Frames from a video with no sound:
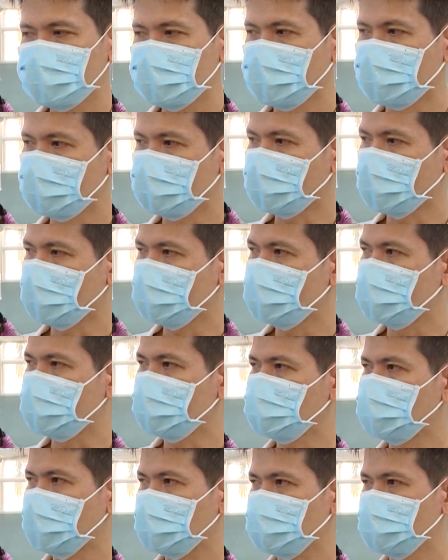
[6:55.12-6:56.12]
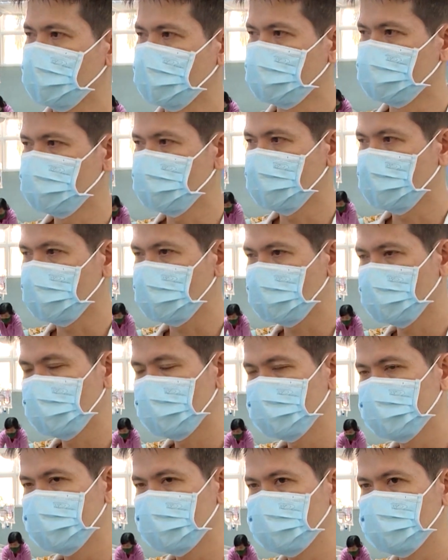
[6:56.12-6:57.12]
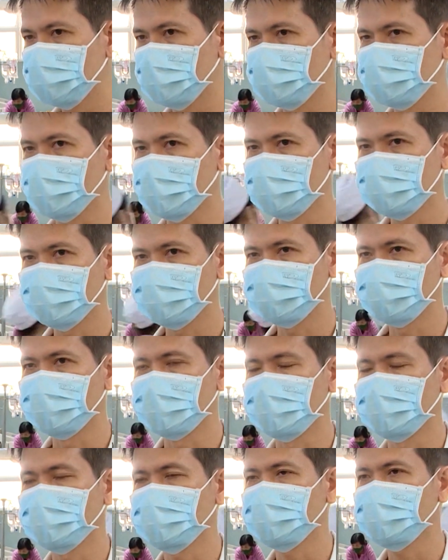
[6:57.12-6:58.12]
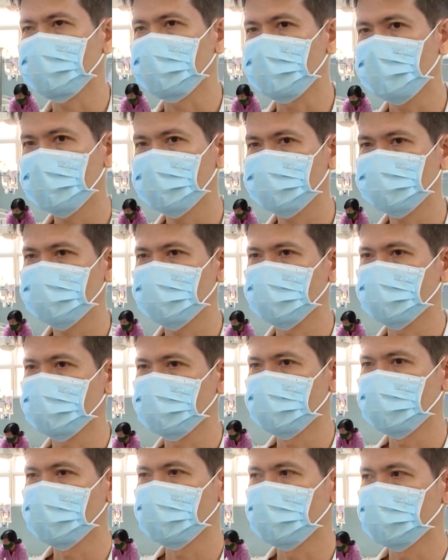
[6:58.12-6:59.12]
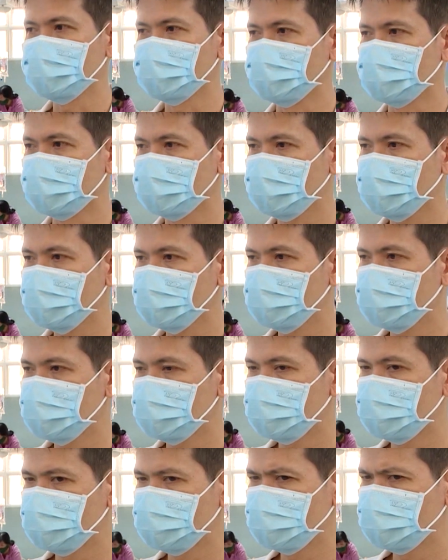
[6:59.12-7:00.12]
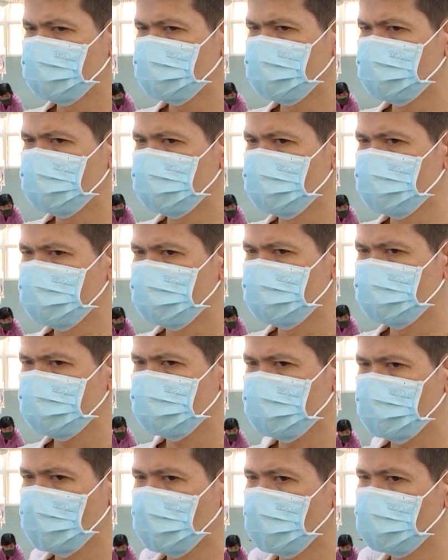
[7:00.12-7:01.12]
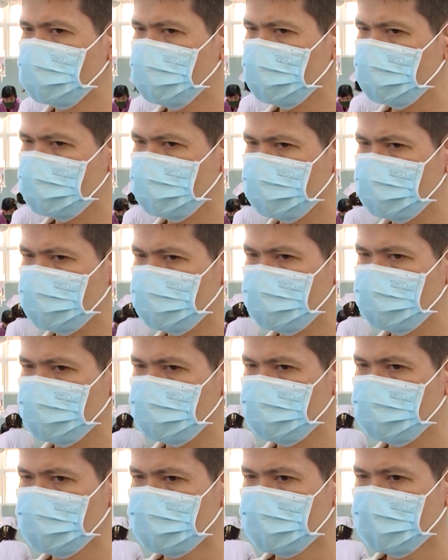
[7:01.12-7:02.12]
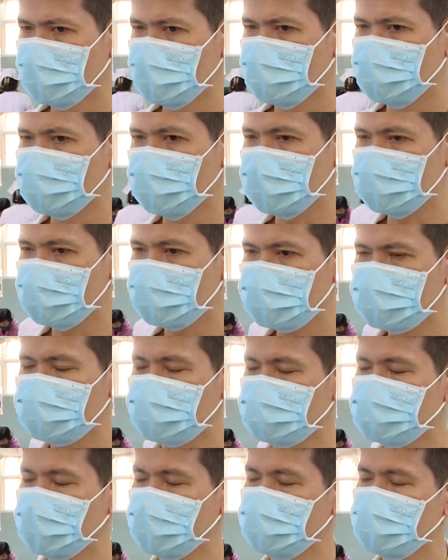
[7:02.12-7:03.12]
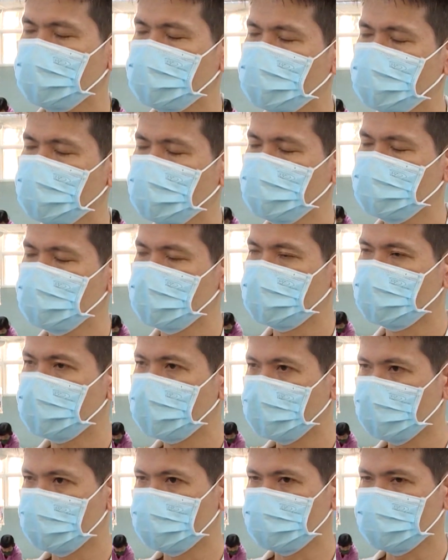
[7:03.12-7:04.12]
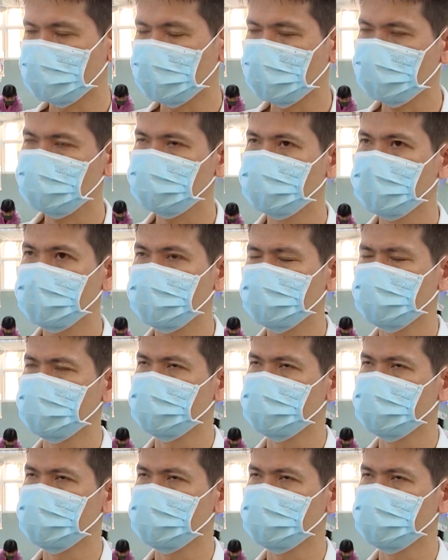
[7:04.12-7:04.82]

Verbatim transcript: hiện tại thì cái mặt bệnh về covid mà phải nhập viện là đa phần là những cái ừ, covid mà trên những bệnh nhân có bệnh nền đặc biệt là